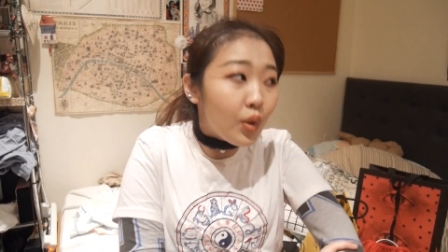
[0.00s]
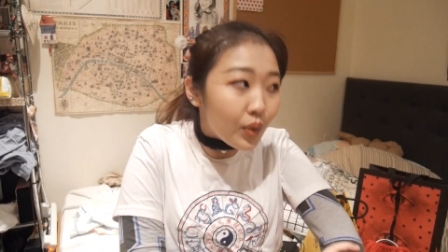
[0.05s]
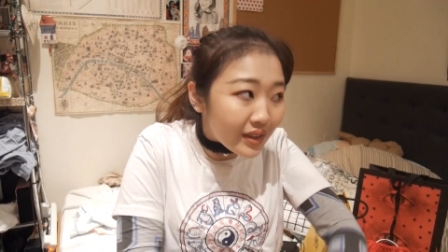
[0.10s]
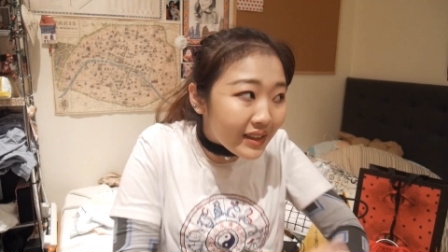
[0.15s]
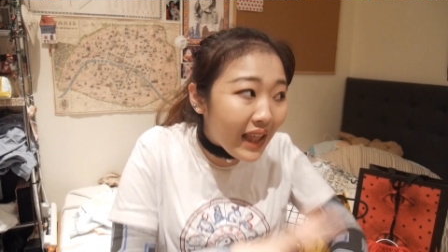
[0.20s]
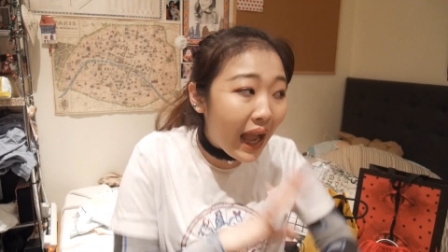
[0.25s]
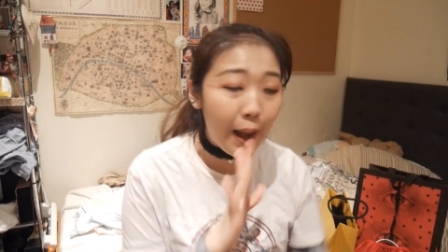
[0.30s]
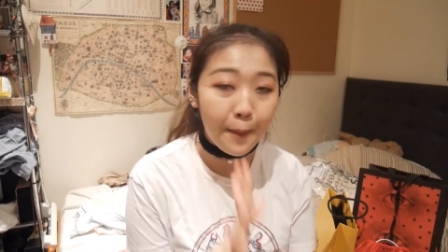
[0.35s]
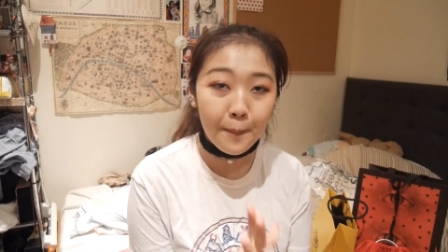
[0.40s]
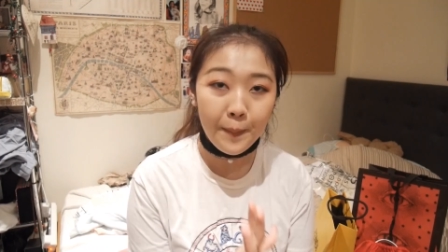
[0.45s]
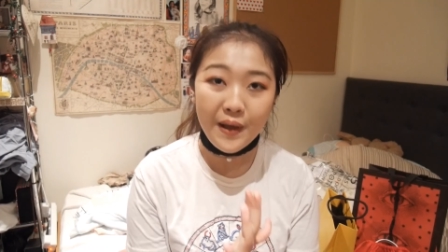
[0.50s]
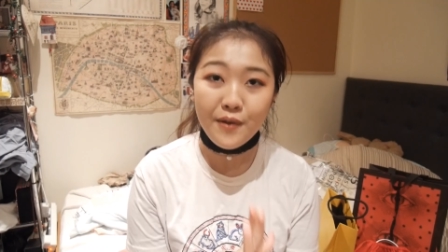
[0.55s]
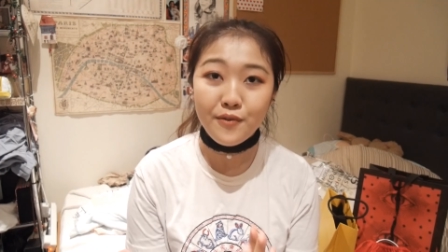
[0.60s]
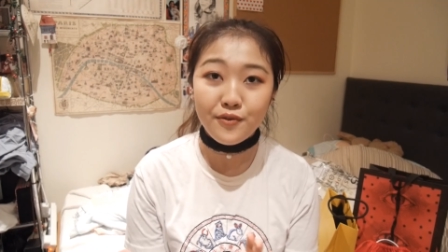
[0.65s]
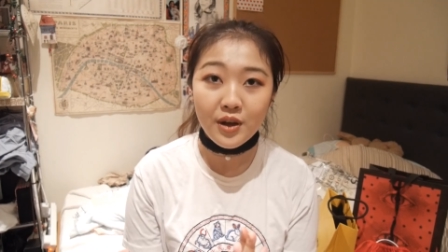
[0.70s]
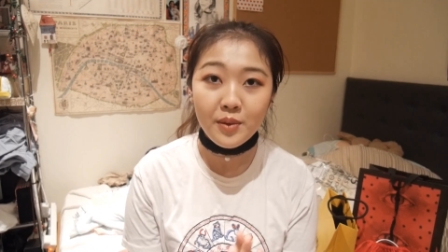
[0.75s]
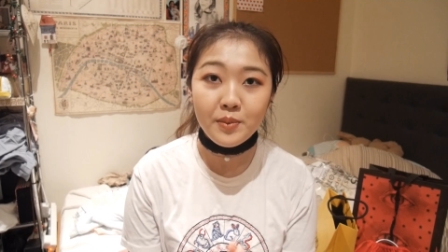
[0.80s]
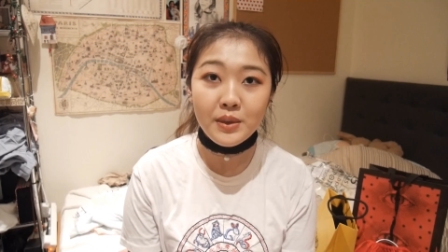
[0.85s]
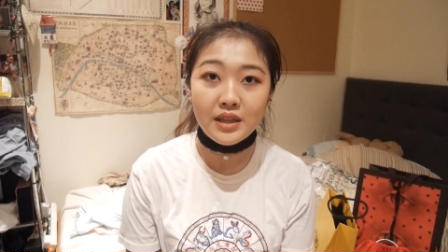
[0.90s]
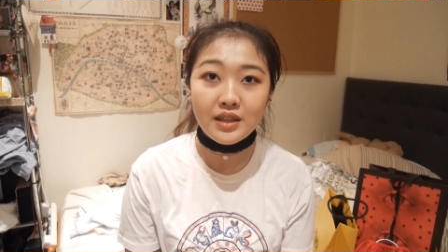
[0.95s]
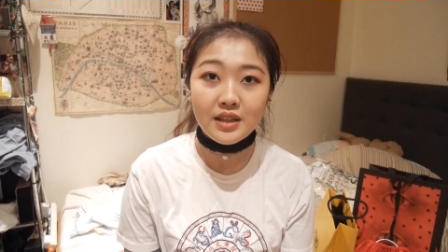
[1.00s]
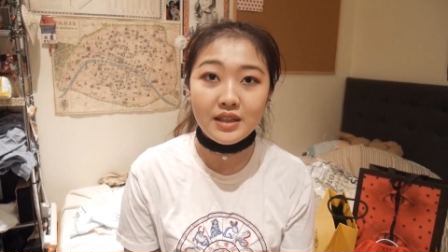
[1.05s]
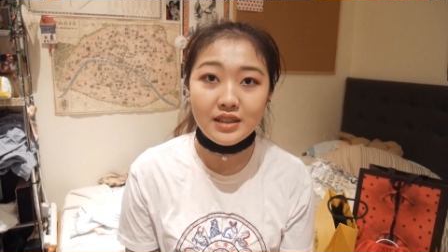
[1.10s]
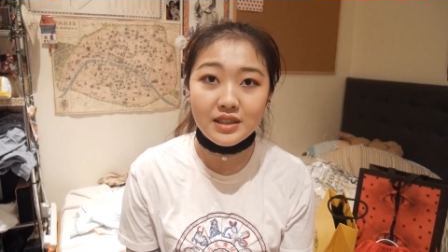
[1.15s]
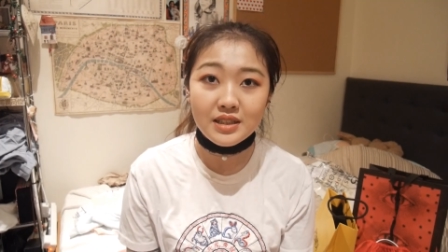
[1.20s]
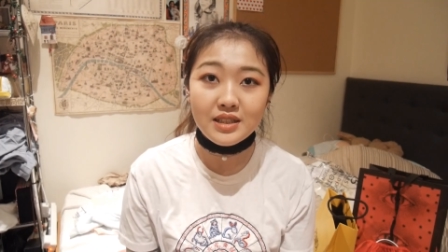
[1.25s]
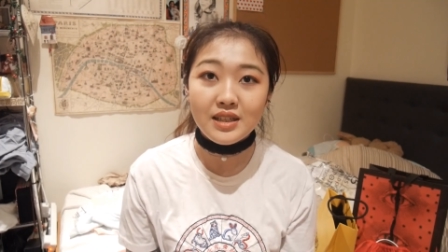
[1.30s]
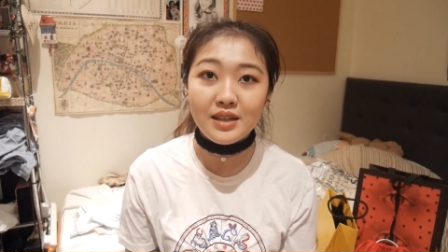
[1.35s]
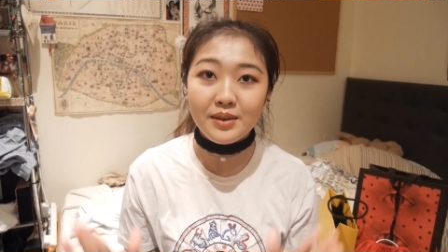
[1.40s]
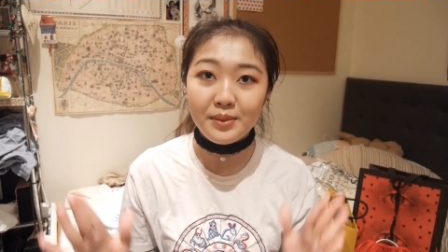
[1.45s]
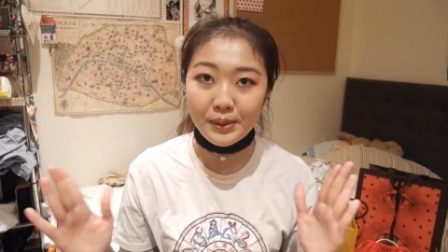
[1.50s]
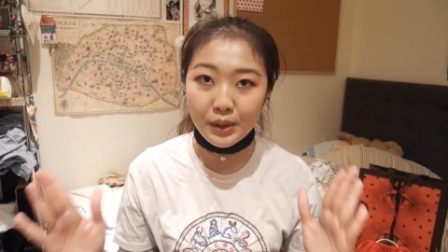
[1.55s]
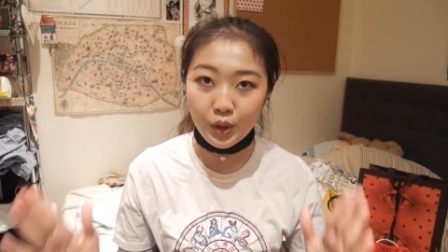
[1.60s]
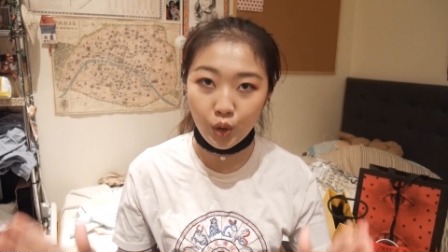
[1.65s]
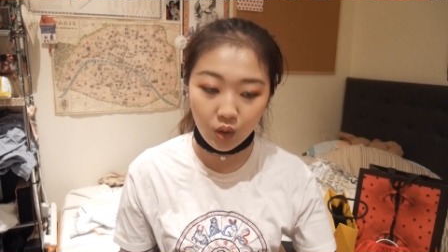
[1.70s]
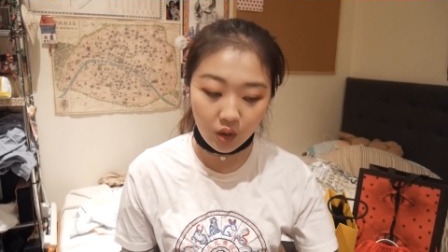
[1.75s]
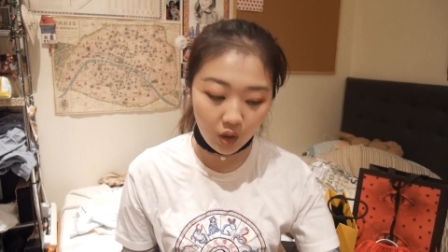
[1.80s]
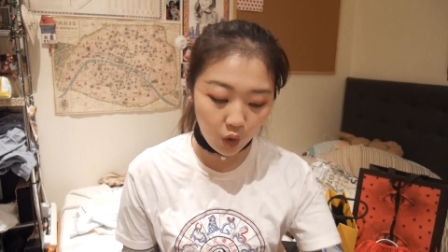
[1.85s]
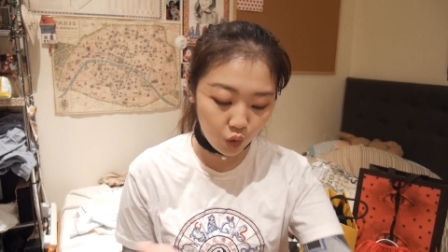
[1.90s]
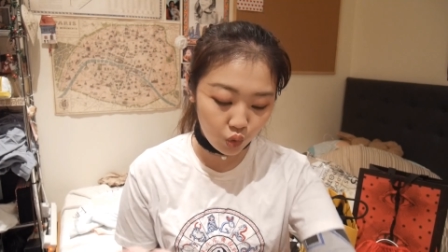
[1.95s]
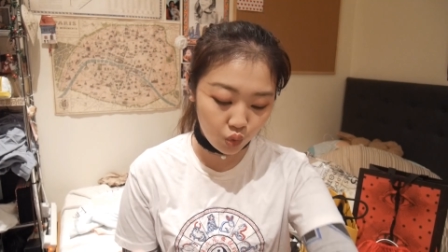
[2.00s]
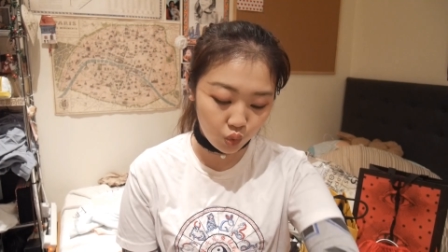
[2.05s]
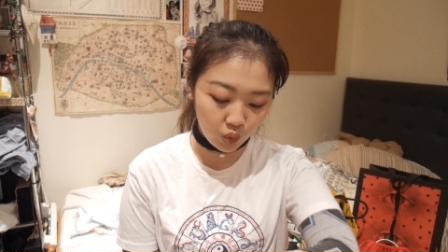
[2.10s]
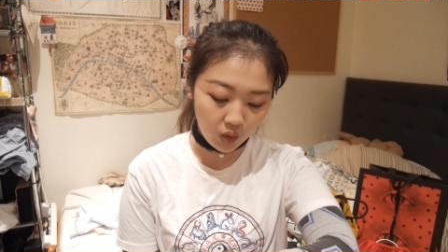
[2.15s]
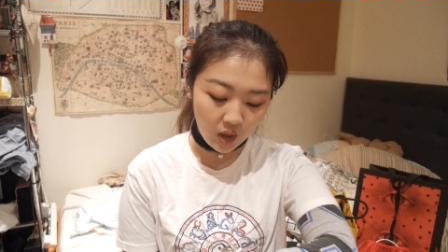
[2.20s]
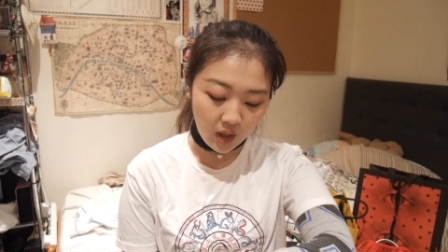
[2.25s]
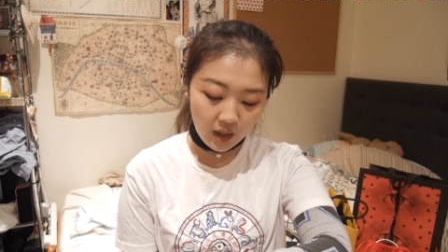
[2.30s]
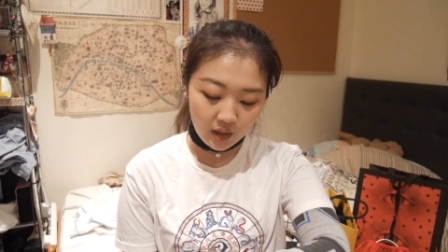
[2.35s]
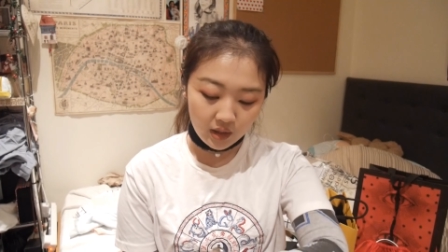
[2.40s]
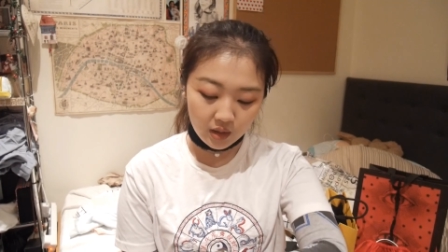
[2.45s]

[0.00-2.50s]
我打扮方面的一些购入。